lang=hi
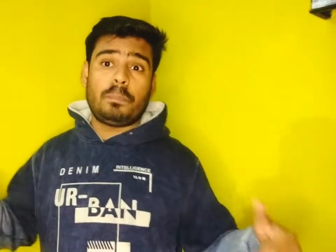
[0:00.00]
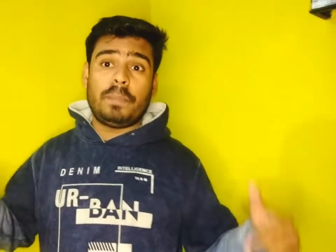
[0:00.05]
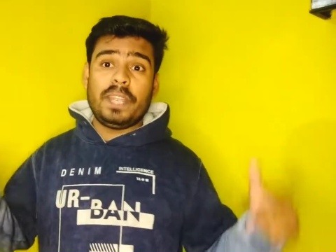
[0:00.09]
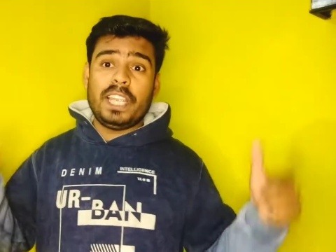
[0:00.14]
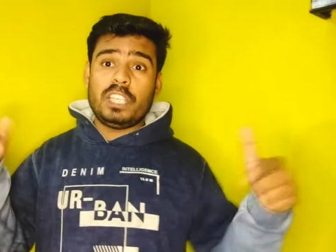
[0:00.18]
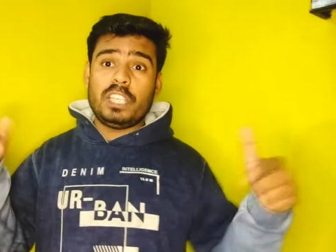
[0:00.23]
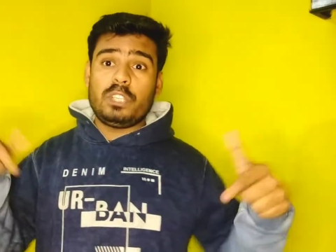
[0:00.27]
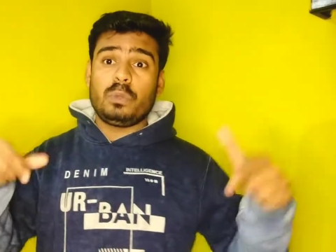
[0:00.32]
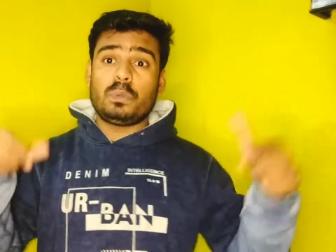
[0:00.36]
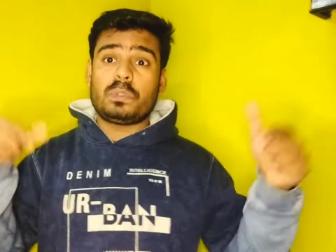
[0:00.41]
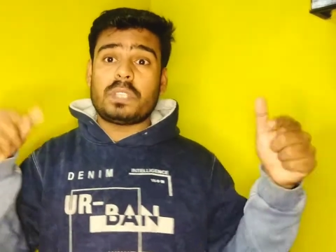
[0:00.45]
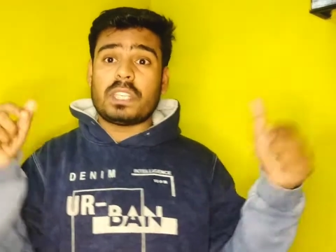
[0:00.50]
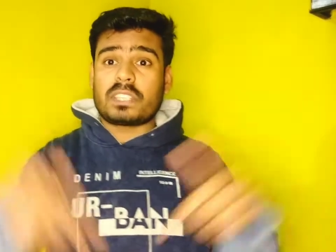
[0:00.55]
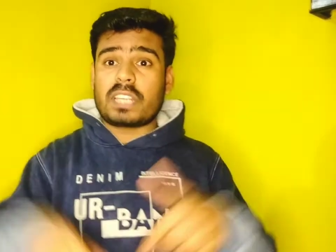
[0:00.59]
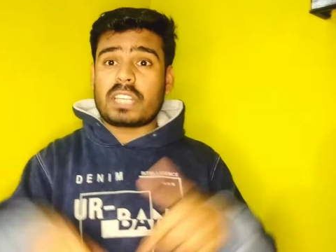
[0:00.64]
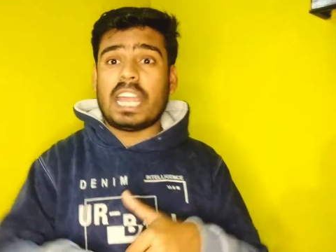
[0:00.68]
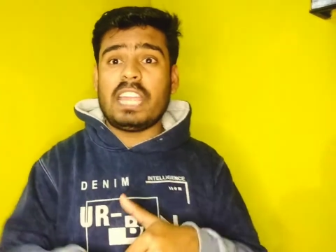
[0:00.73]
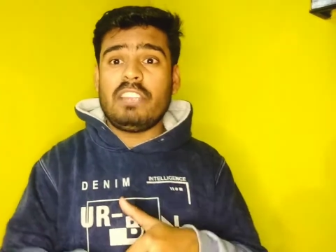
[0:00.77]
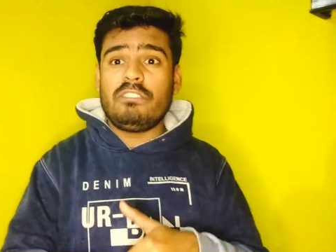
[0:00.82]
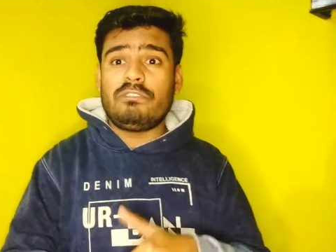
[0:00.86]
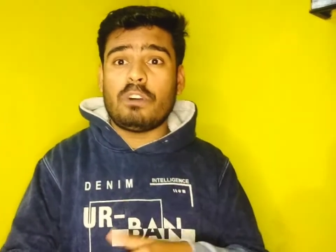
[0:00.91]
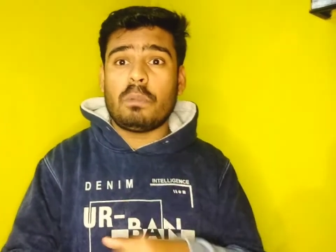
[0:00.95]
तो प्लीज डू
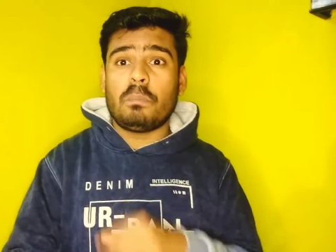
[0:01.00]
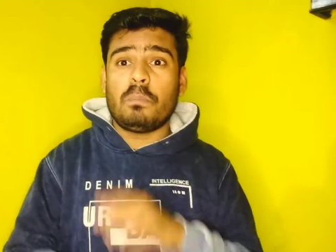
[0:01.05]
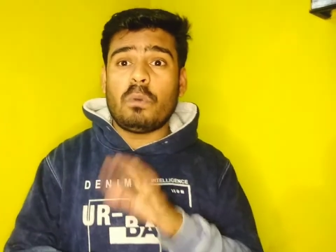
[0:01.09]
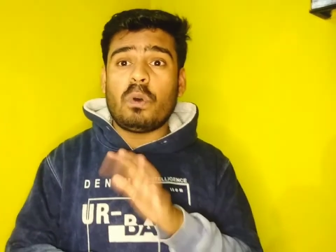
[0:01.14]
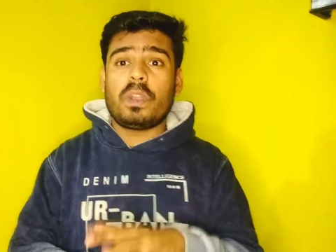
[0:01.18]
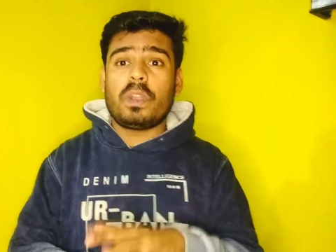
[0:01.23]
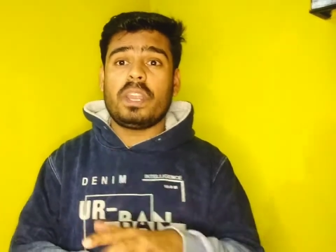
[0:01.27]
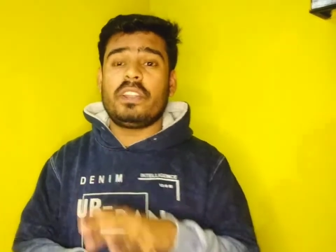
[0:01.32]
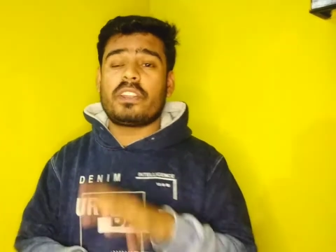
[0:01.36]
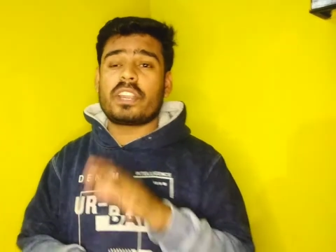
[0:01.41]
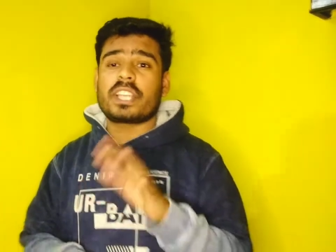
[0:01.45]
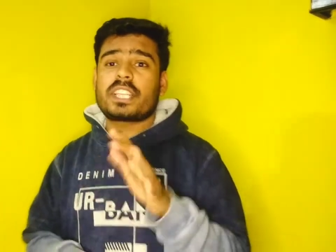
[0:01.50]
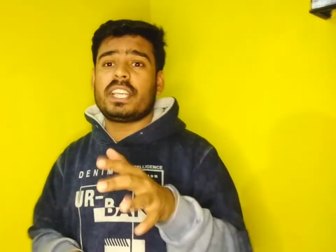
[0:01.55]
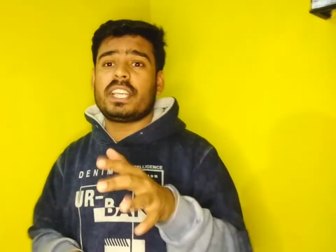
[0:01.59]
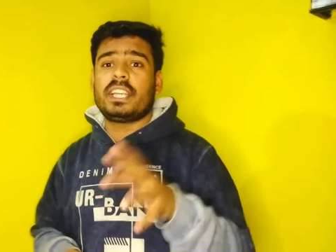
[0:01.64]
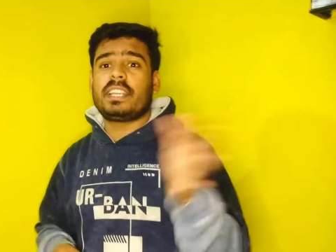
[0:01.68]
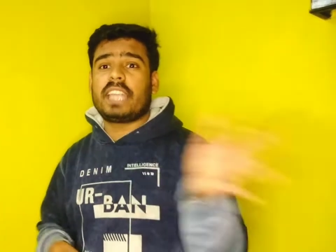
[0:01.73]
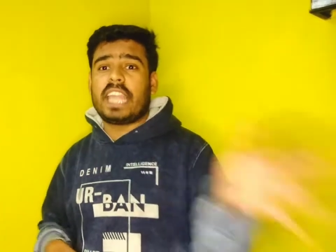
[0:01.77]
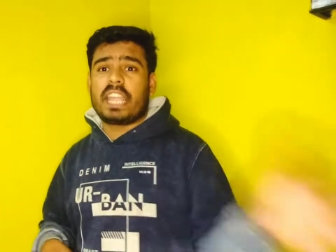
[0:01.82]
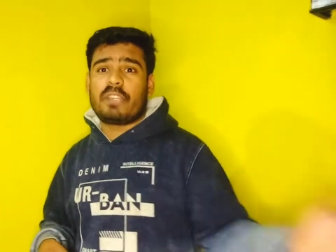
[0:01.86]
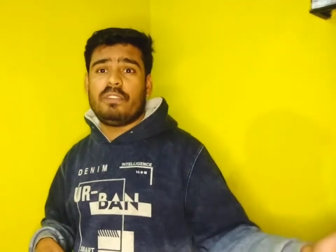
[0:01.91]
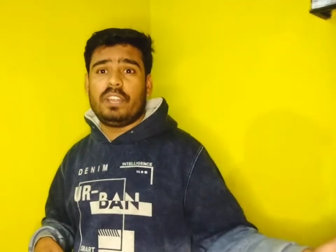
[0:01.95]
सब्सक्राइब फॉर मोर
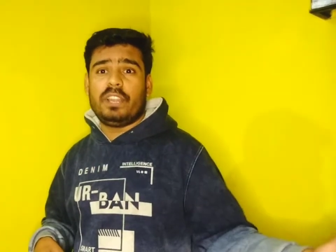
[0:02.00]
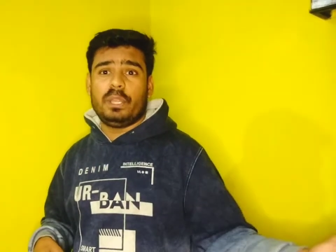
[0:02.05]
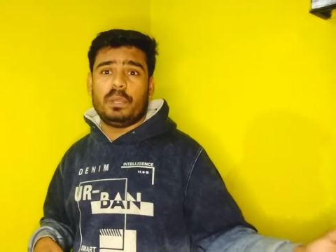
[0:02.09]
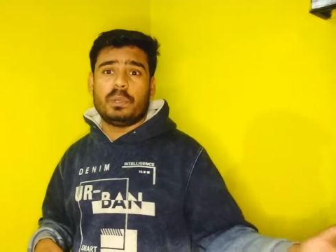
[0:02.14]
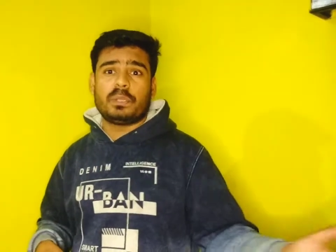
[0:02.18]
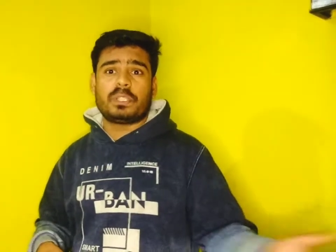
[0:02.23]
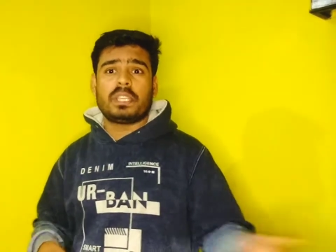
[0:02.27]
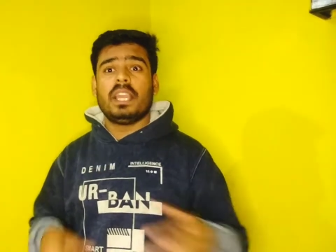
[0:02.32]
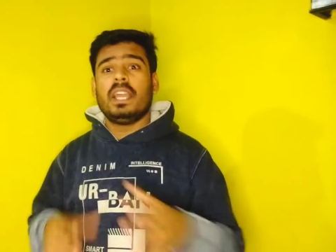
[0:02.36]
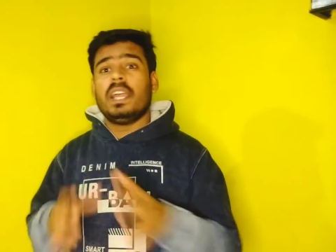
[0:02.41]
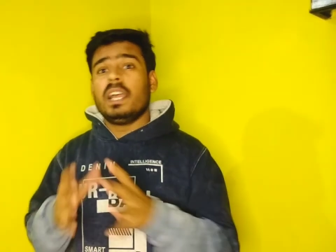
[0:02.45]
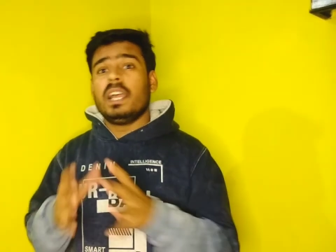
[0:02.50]
इंटरेस्टिंग टेक वीडियोस